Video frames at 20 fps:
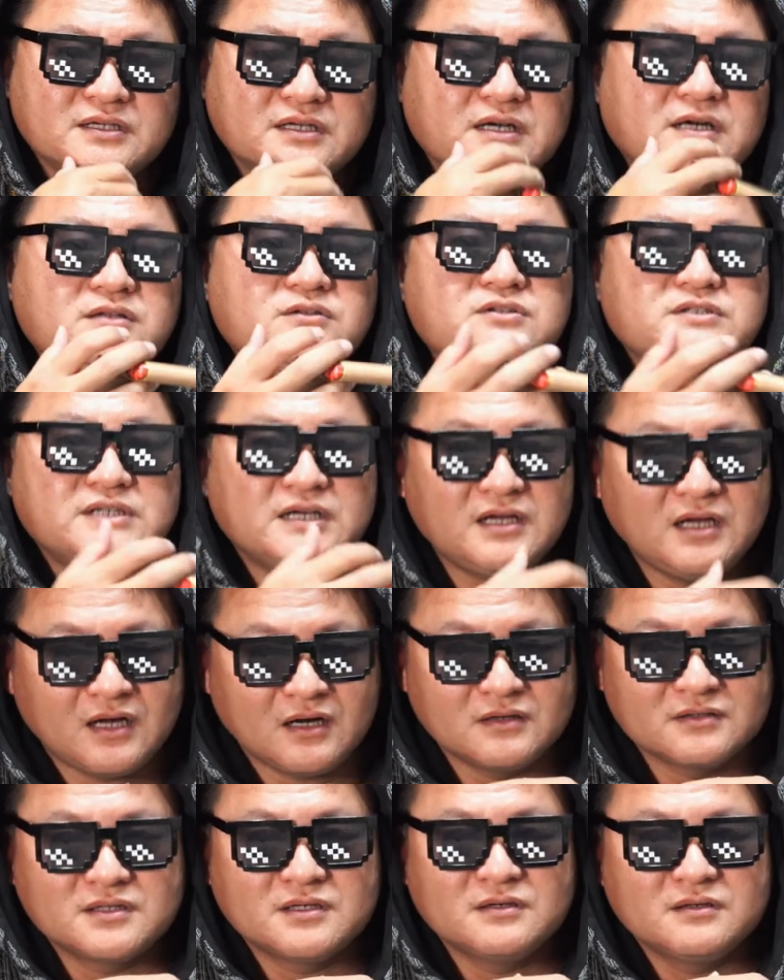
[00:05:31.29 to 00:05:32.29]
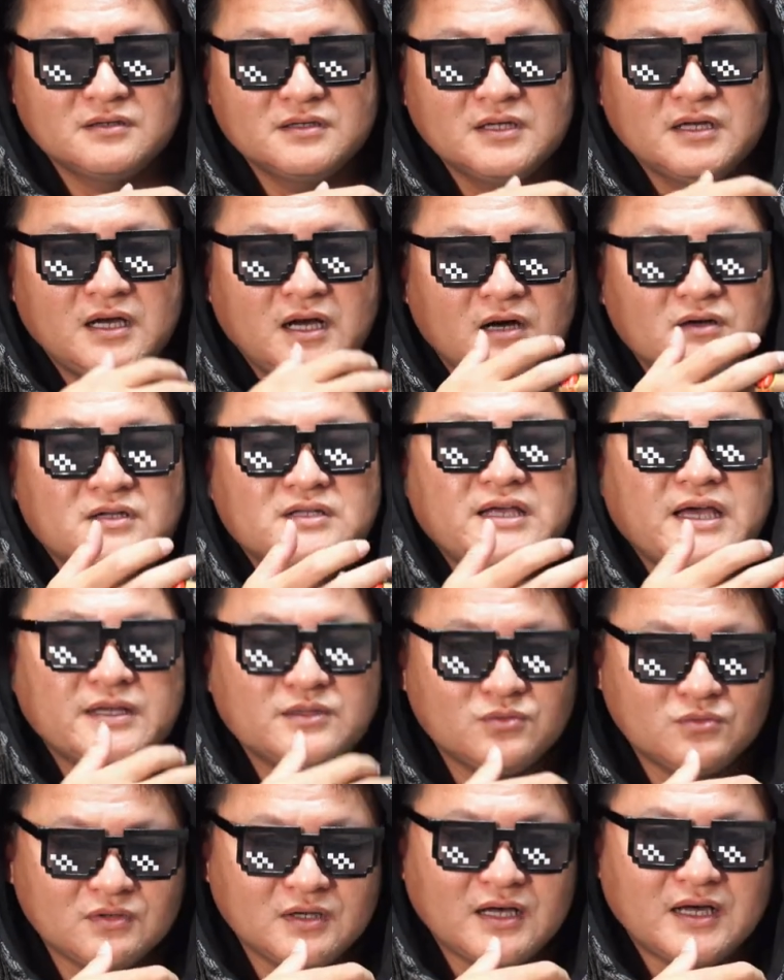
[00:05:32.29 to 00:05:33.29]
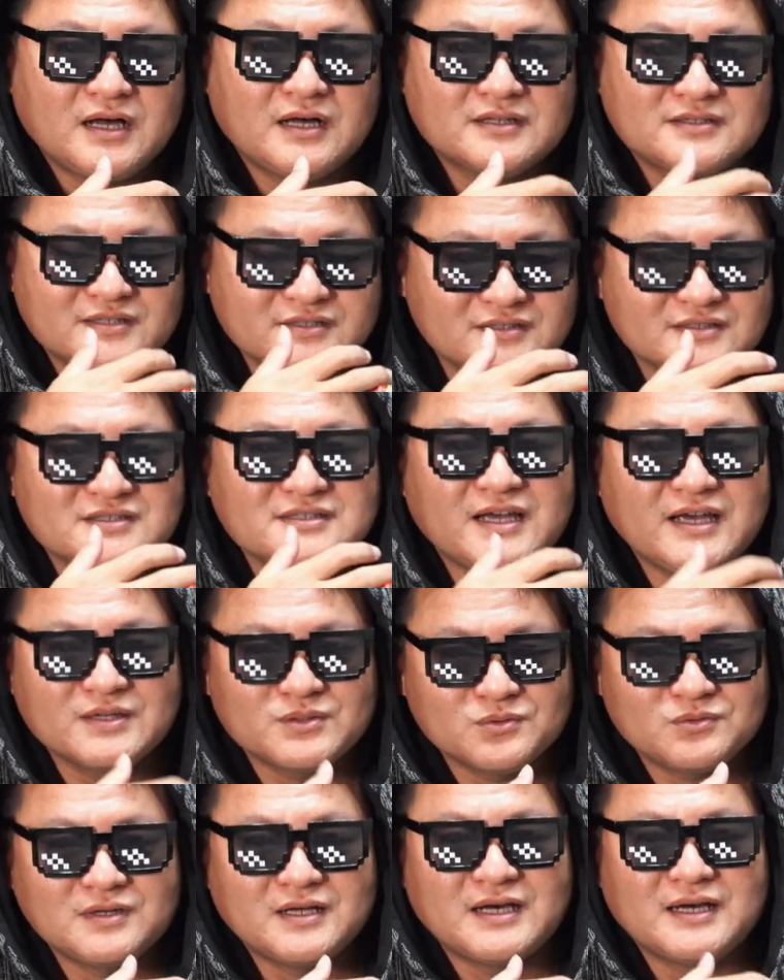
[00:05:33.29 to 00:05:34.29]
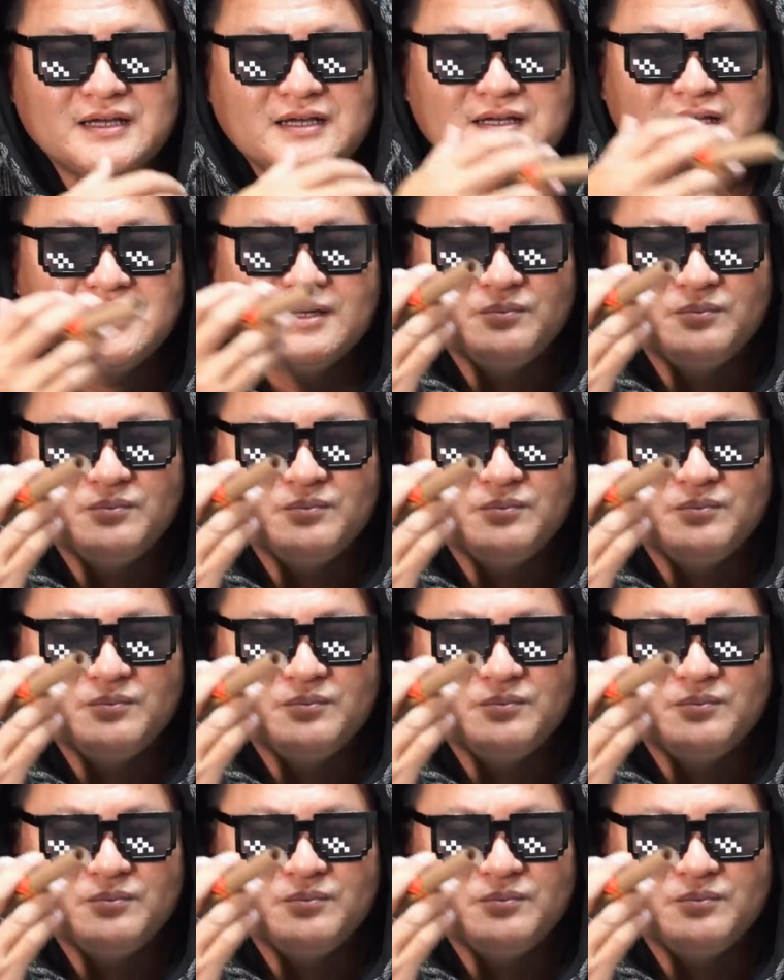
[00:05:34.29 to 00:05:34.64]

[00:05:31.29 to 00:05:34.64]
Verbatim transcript: 刚刚都讲好的，好的太多了啊，真的是太多了，